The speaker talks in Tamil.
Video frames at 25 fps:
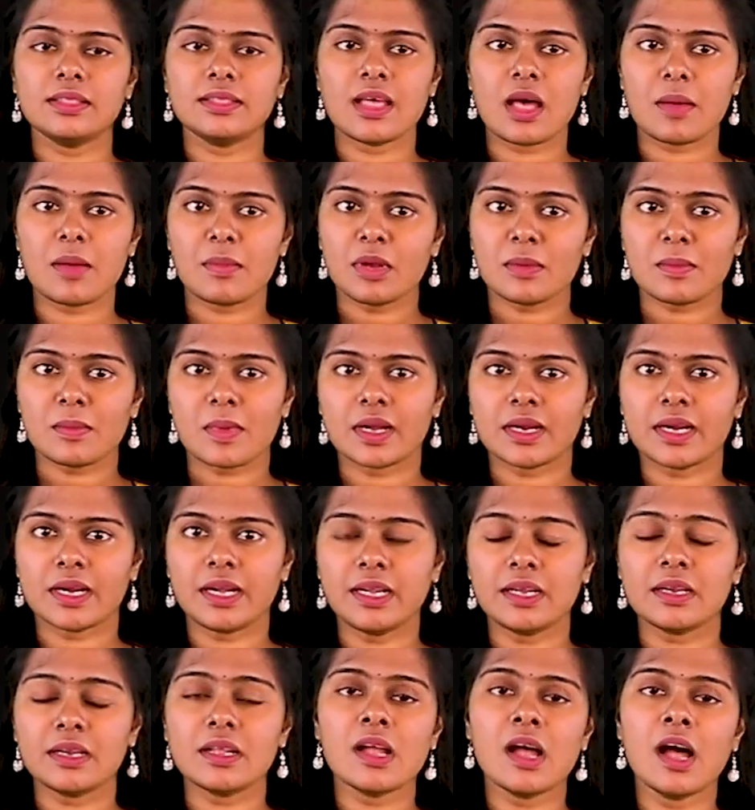தமிழ்
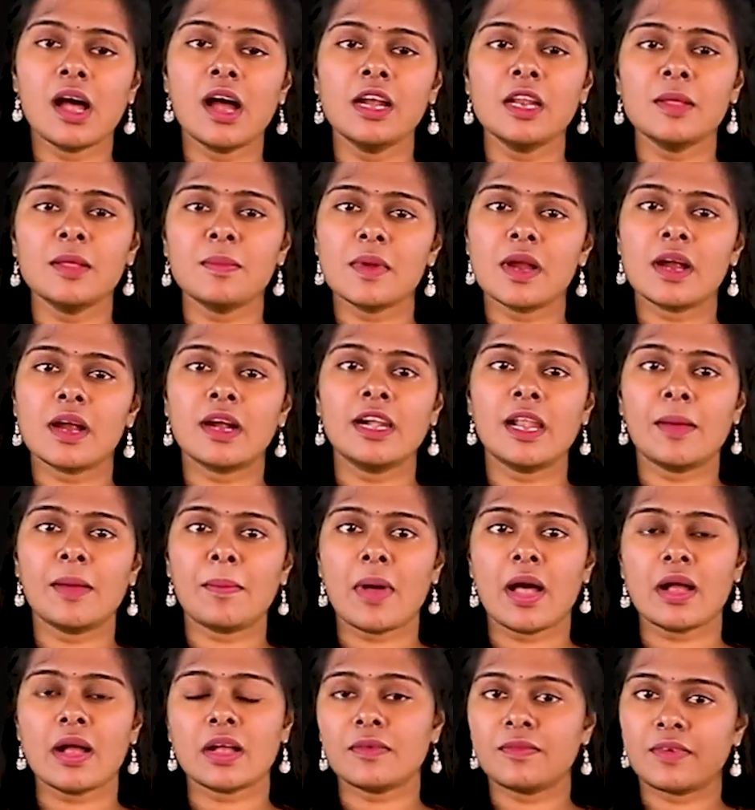மக்கள் காலம்
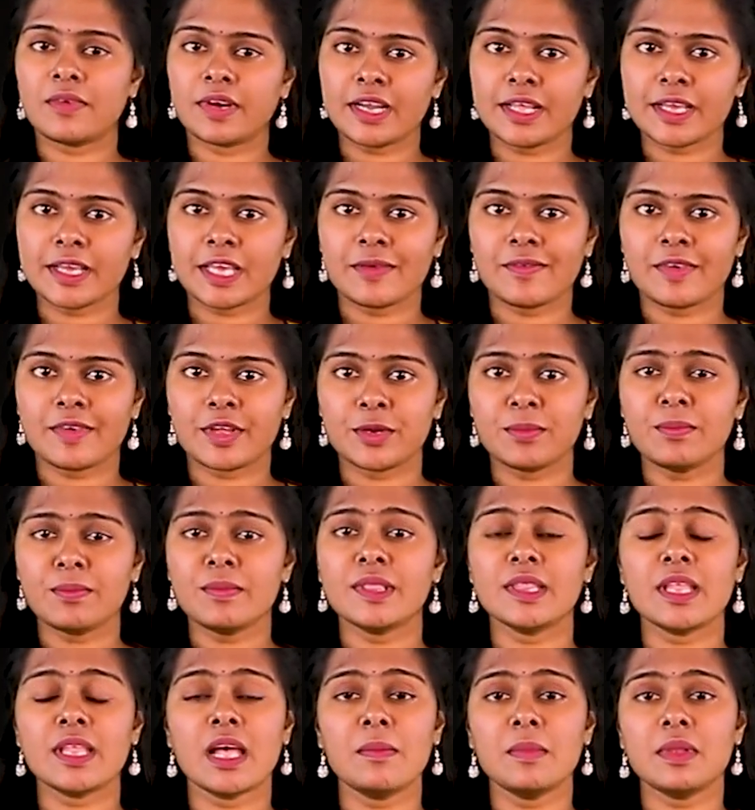காலமாக வழங்கி வரும்
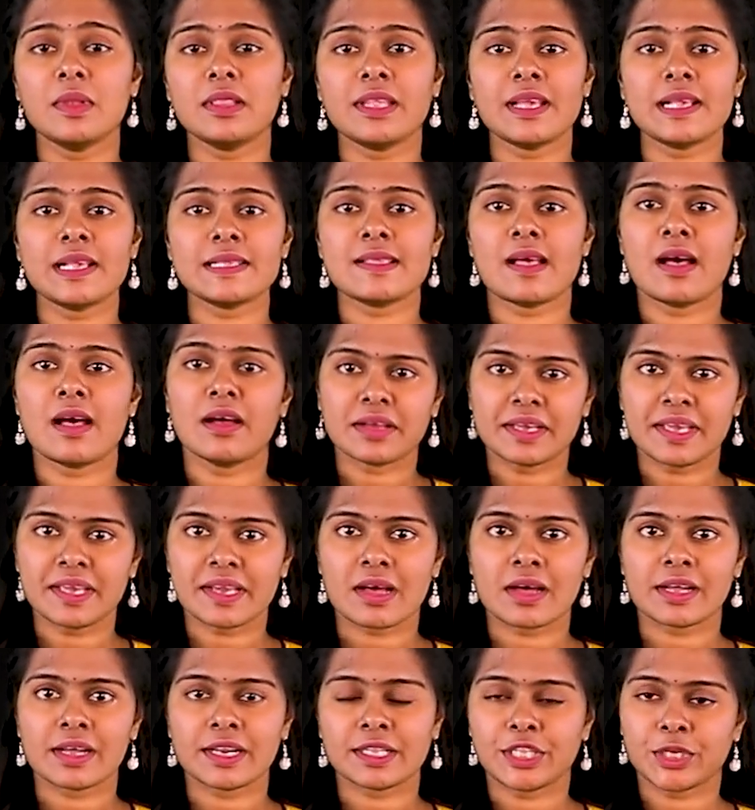தமிழ் தேச
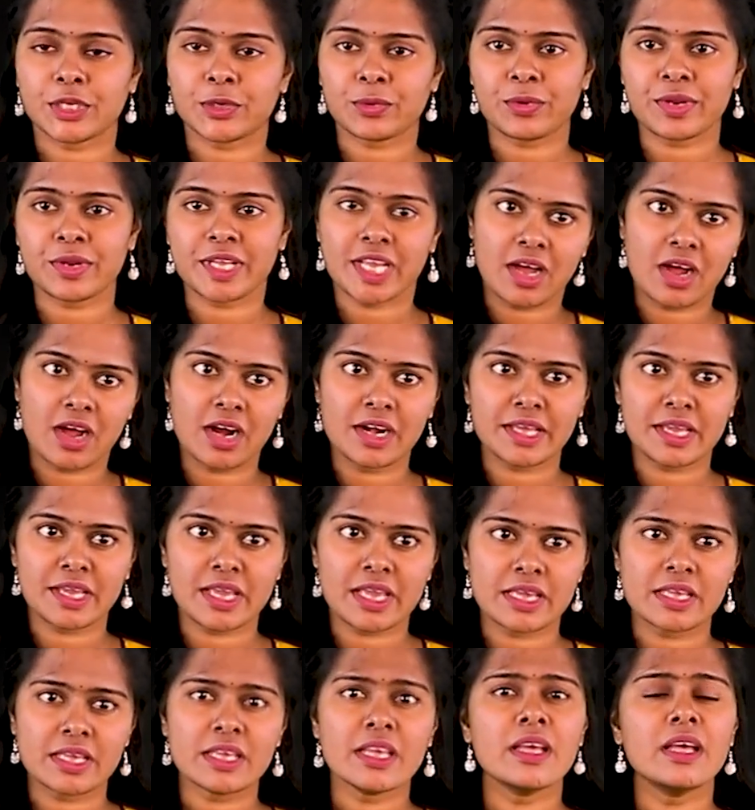அங்கீகாரத்துக்குரிய
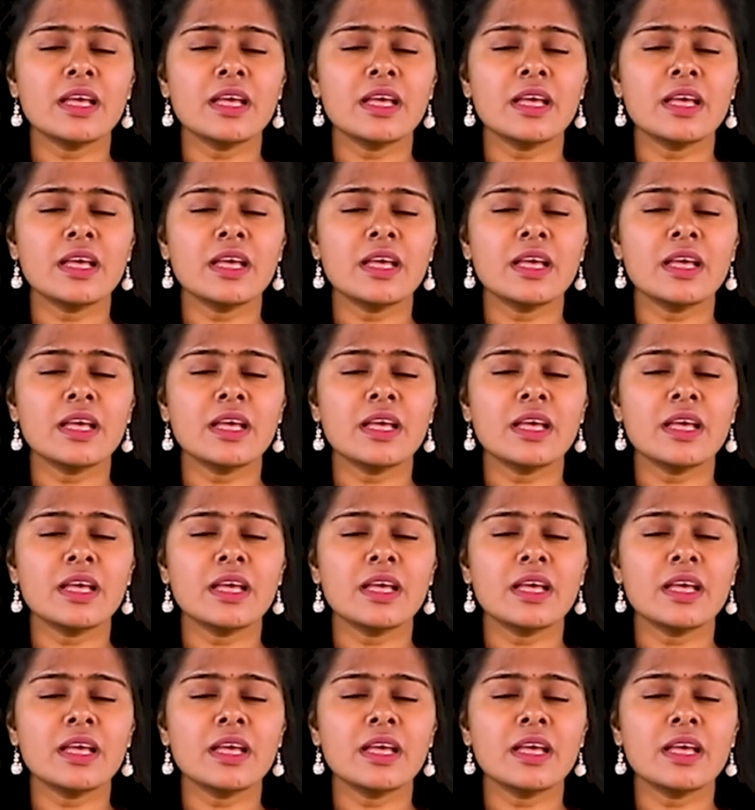ஆணையை